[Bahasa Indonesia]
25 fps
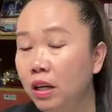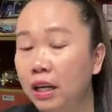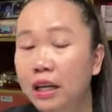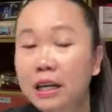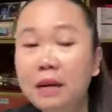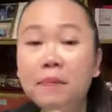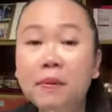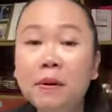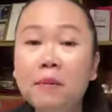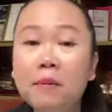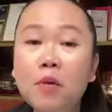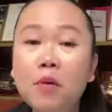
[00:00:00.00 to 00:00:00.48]

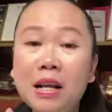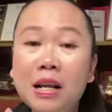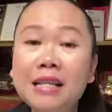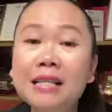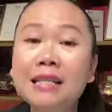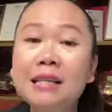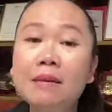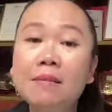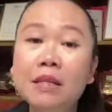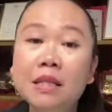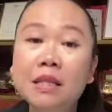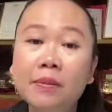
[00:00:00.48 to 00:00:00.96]
Ini perempuannya
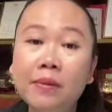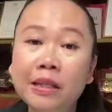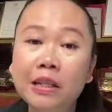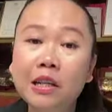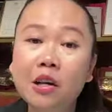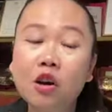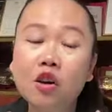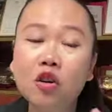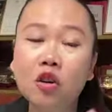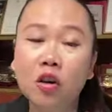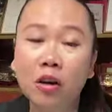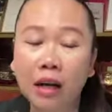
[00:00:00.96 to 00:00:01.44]
sama-sama di
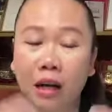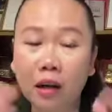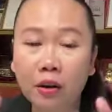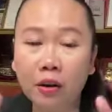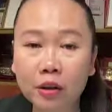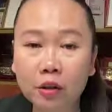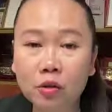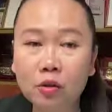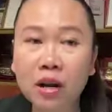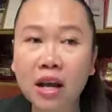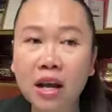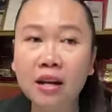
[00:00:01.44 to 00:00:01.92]
Hong Kong. Kalau
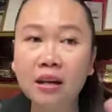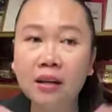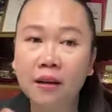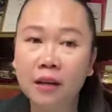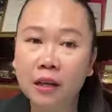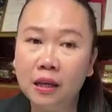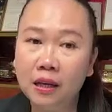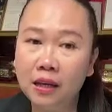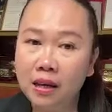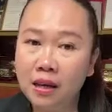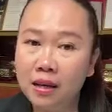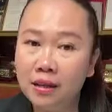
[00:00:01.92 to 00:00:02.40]
itu kan
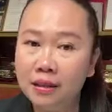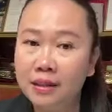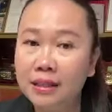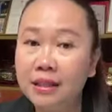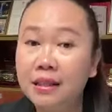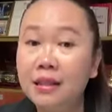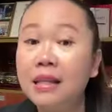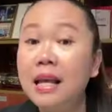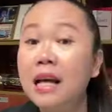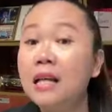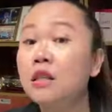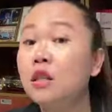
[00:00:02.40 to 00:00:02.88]

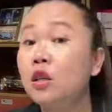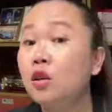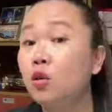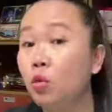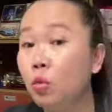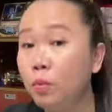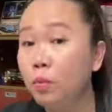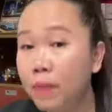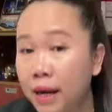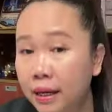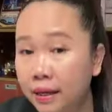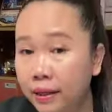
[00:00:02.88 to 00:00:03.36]
cinta
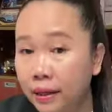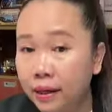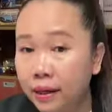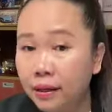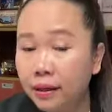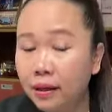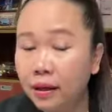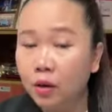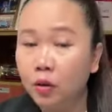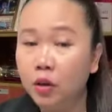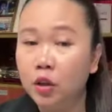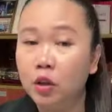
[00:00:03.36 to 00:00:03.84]
siluman ya.
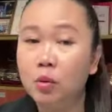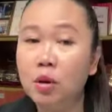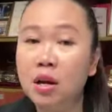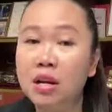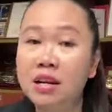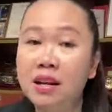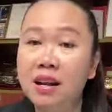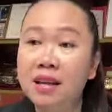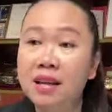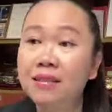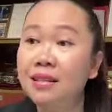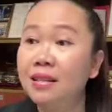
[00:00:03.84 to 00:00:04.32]
Kalau itu
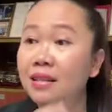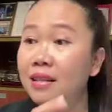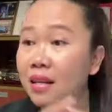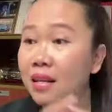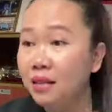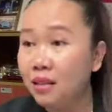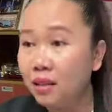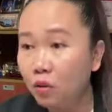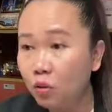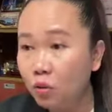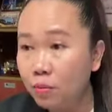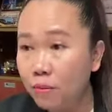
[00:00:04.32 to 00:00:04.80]
adalah cinta
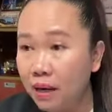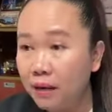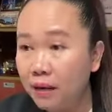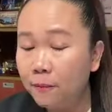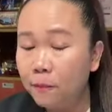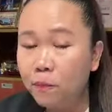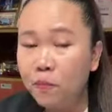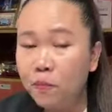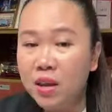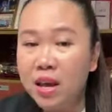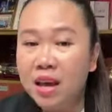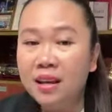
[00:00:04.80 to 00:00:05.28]
siluman.
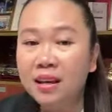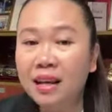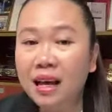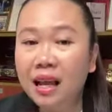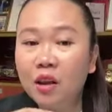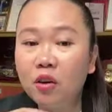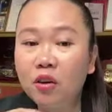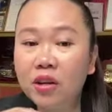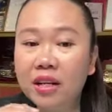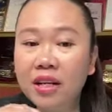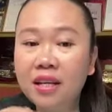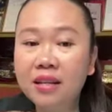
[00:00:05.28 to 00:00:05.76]

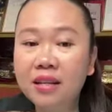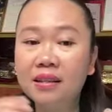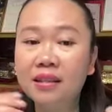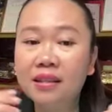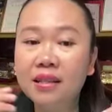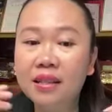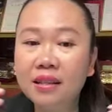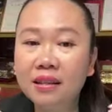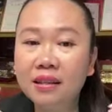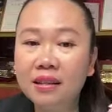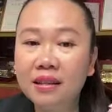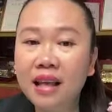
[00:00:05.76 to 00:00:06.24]
Kalau ini
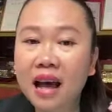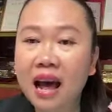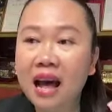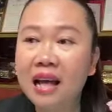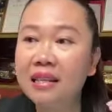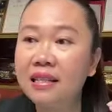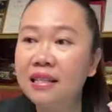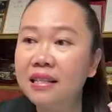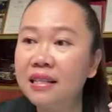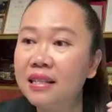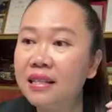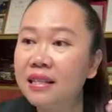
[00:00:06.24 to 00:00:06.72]

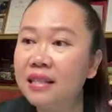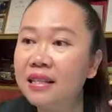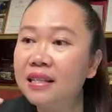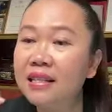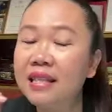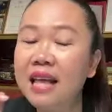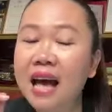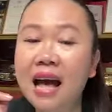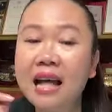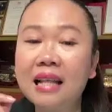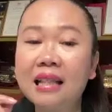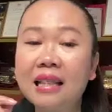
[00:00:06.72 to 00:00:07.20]

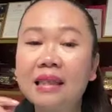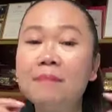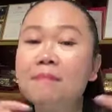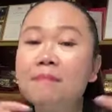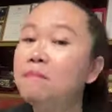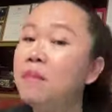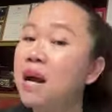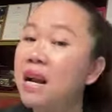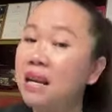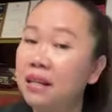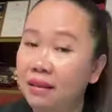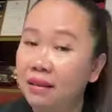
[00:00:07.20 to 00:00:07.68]
cinta-cinta
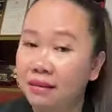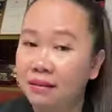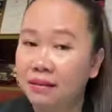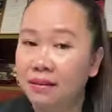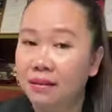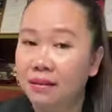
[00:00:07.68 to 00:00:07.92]
teman